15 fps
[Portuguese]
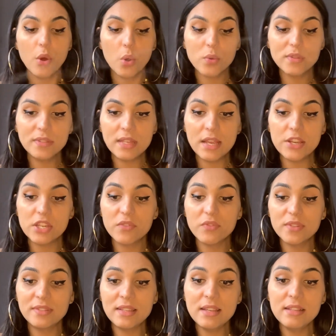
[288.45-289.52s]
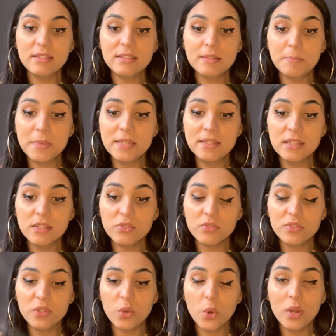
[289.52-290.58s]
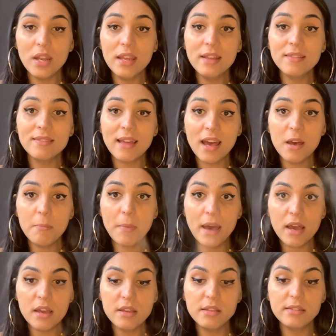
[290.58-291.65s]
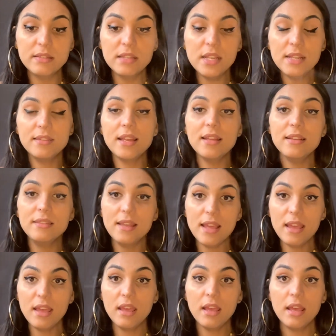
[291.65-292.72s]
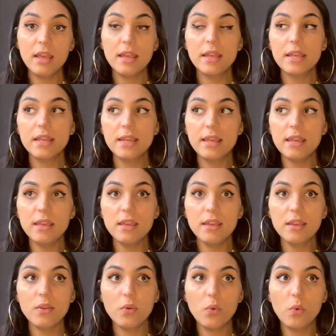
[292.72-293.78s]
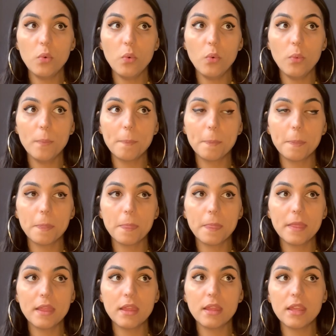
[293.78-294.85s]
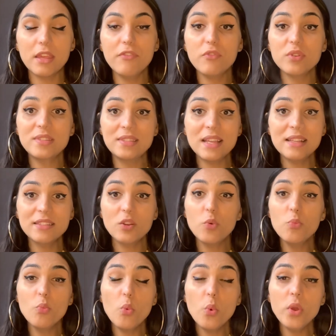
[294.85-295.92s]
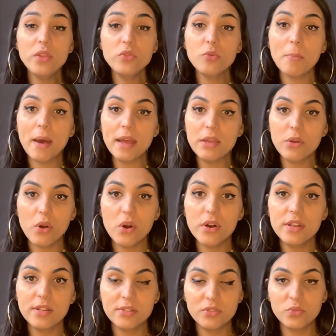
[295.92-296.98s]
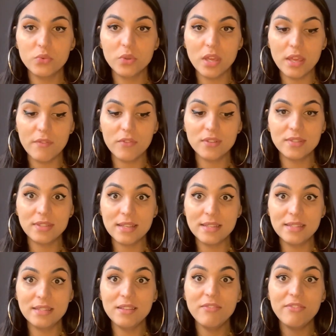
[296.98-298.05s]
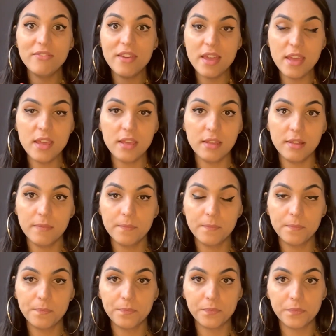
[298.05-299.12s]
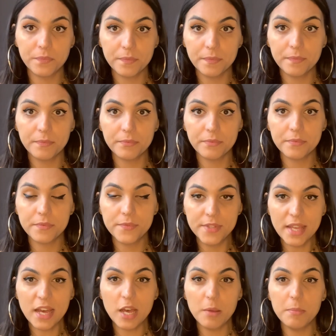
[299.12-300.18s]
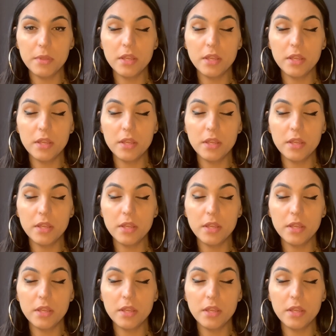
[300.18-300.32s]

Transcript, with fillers: Ou seja, vocês precisam se conectar mais e entender que que vocês são muito maiores do que vocês se veem, sabe?